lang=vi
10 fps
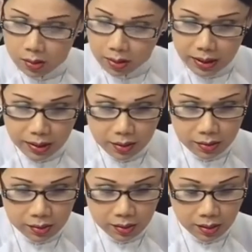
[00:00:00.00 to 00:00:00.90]
đừng có dây
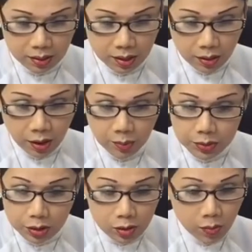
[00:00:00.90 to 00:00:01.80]
dưa hôm
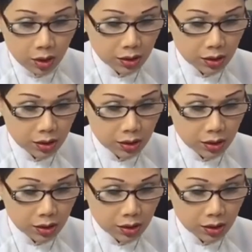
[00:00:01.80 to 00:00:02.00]
trước cũng